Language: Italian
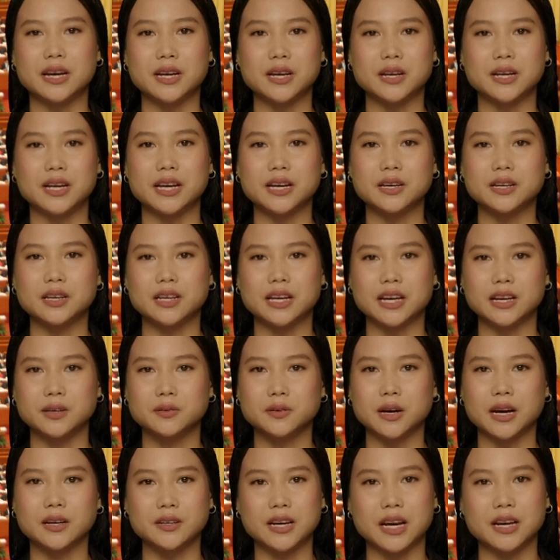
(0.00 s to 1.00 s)
le notizie
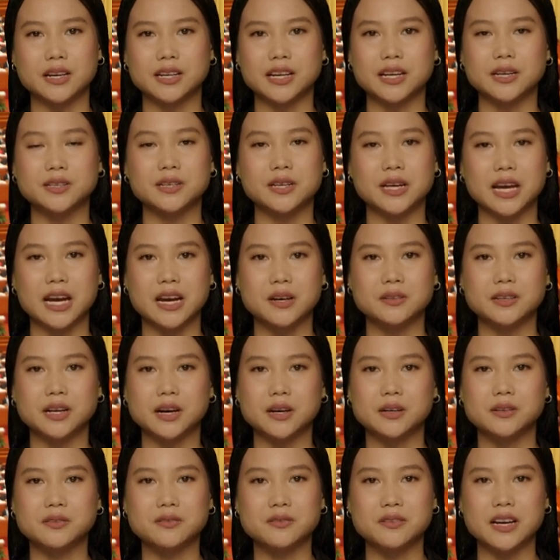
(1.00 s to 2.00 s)
riguardanti il
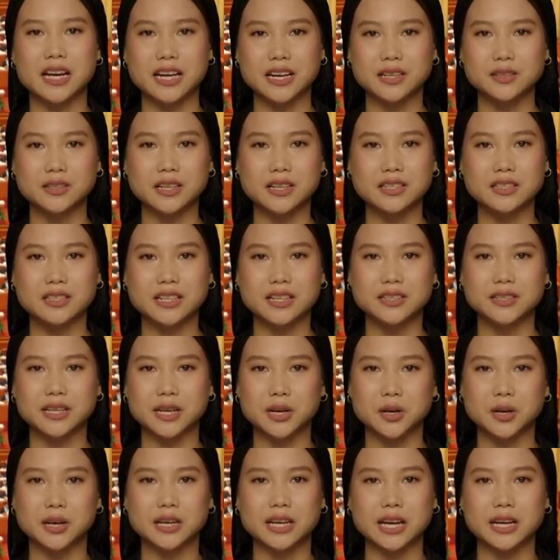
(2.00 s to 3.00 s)
premio e
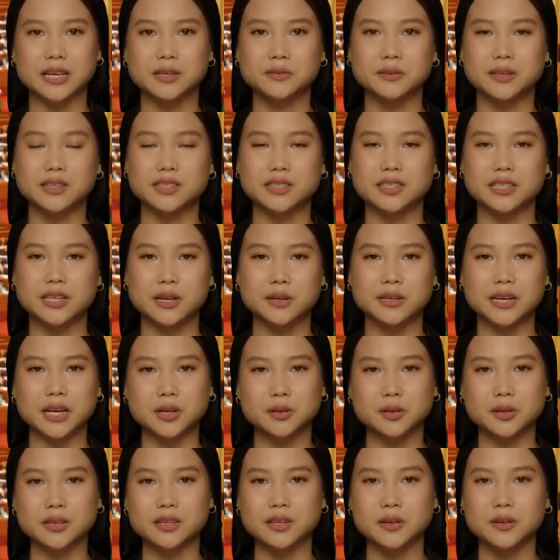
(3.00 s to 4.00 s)
intensificò la
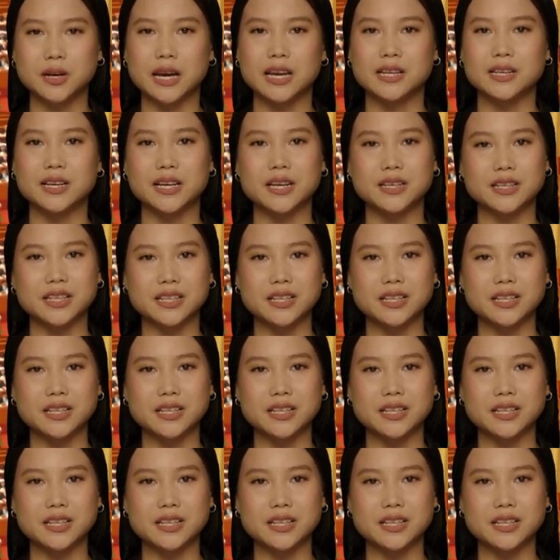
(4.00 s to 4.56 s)
repressione contro altri